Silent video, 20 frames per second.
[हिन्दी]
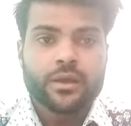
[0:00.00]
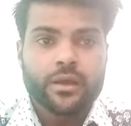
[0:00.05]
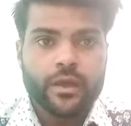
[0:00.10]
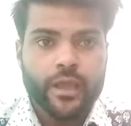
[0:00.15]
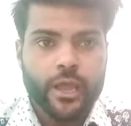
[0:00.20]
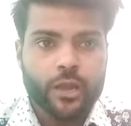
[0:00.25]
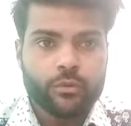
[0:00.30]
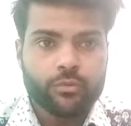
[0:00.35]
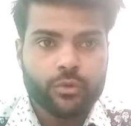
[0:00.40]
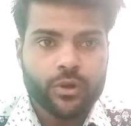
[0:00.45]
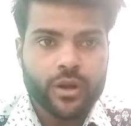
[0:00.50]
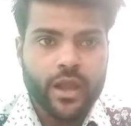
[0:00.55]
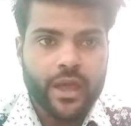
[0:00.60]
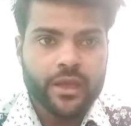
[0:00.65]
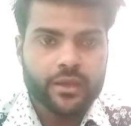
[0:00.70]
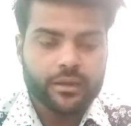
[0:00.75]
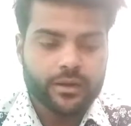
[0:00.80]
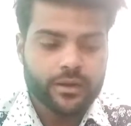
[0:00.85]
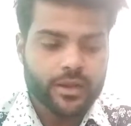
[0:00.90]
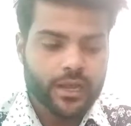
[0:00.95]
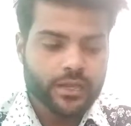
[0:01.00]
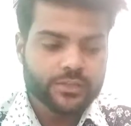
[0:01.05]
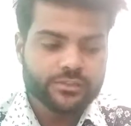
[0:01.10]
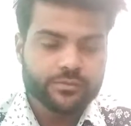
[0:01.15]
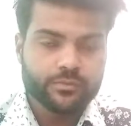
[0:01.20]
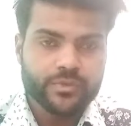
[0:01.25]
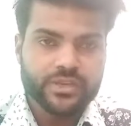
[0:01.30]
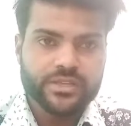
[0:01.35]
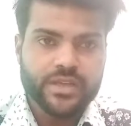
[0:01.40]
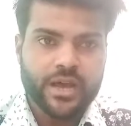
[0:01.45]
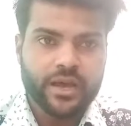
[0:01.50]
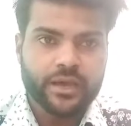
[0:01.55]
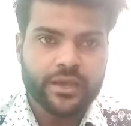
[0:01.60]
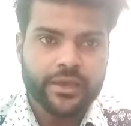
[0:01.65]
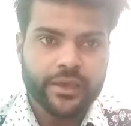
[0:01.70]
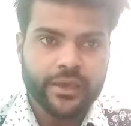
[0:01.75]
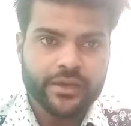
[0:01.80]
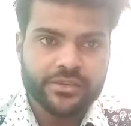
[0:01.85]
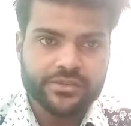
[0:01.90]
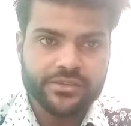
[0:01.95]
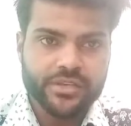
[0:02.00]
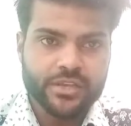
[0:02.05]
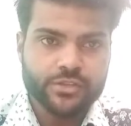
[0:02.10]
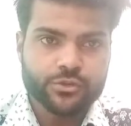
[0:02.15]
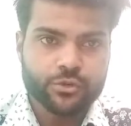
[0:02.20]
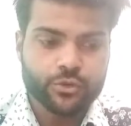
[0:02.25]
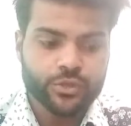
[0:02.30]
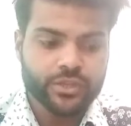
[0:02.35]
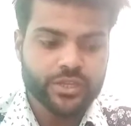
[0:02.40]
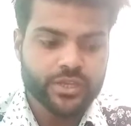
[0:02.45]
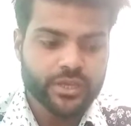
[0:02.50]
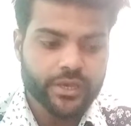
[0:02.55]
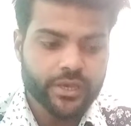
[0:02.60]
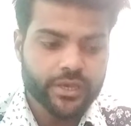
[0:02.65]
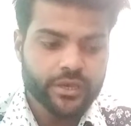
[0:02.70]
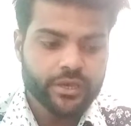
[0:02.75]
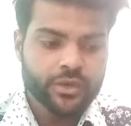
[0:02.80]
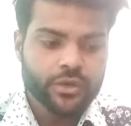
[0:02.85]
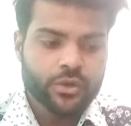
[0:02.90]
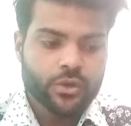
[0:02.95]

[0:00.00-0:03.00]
एल्बोराय लंग्स में जाके एक्सचेंज होती हैं